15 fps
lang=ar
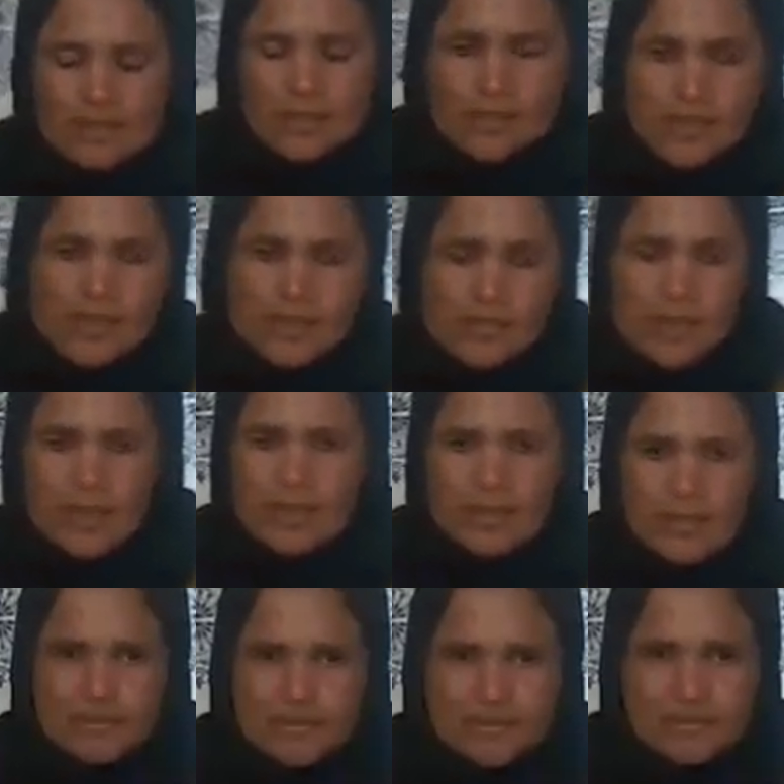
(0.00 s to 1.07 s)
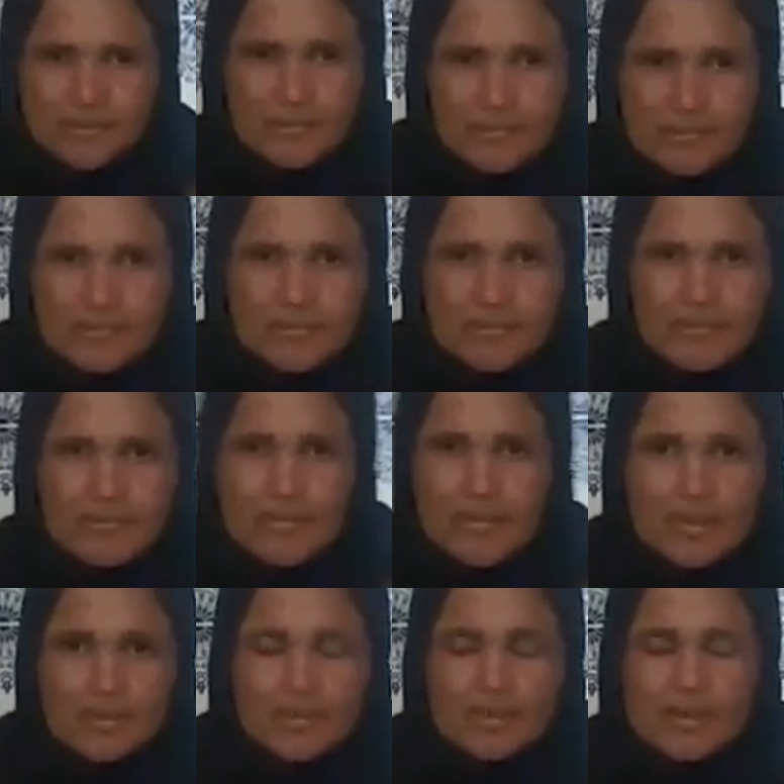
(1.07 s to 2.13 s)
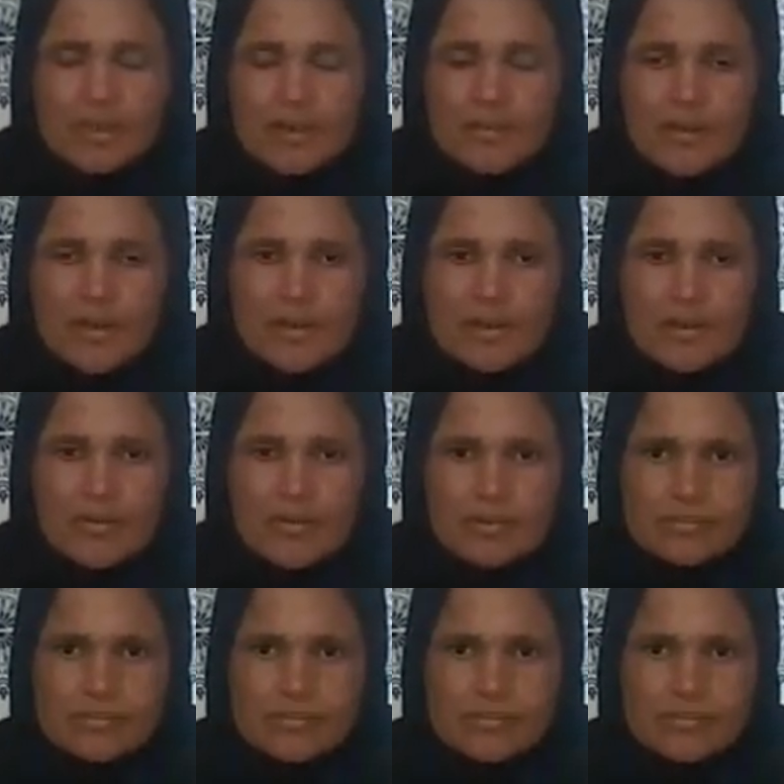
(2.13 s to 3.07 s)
بسم الله السلام عليكم